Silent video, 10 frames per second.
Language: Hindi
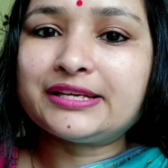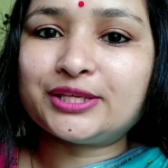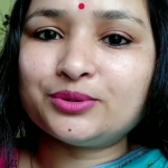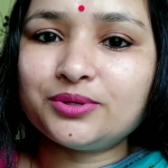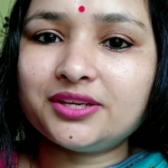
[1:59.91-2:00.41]

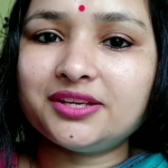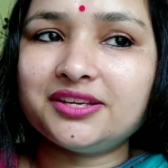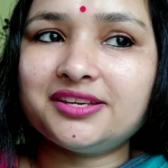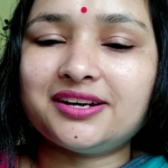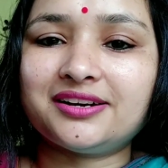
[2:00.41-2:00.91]
क्योंकि
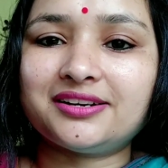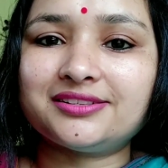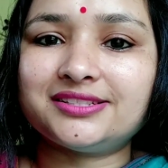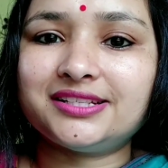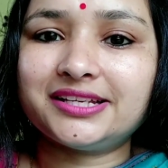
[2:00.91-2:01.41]

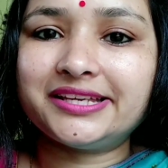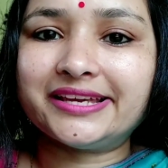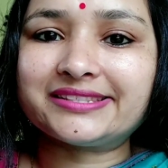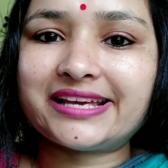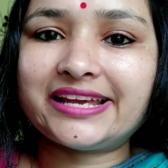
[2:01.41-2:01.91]
ज़िंदगी
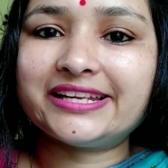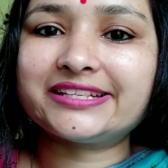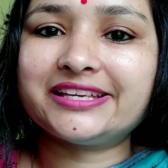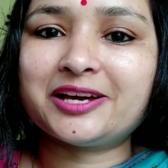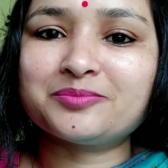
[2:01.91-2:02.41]
ऐसा है ना
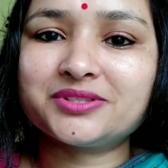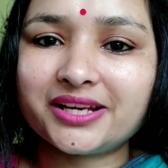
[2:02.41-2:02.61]
कि हम